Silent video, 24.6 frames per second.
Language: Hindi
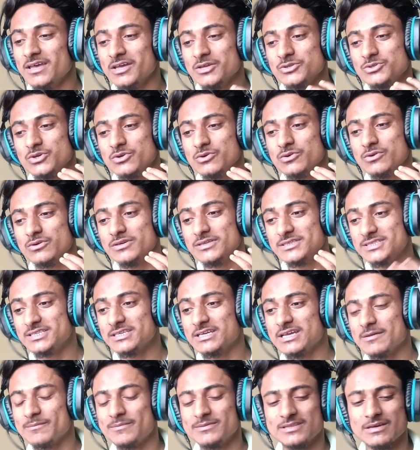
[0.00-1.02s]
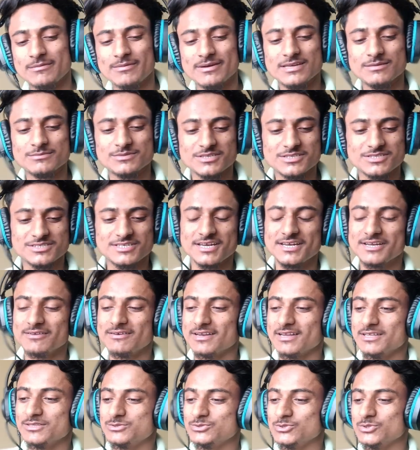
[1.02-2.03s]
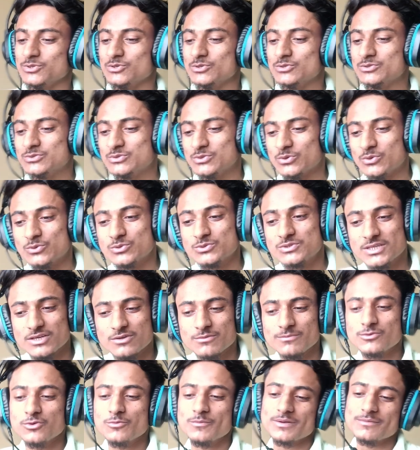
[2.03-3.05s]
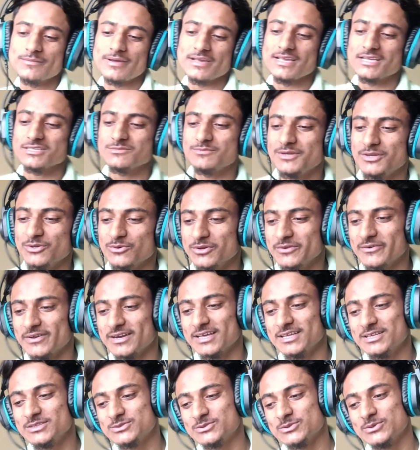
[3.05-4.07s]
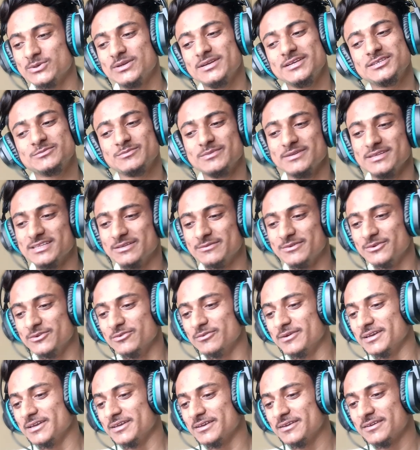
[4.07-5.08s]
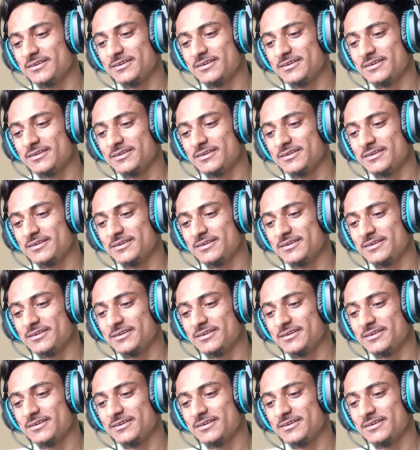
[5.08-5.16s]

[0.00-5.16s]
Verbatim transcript: जो इसी का था भाई एम सी वाला जो तो उसी के ऊपर भाई आज वीडियो होने वाला है सो लेट्स प्ले द वीडियो भाई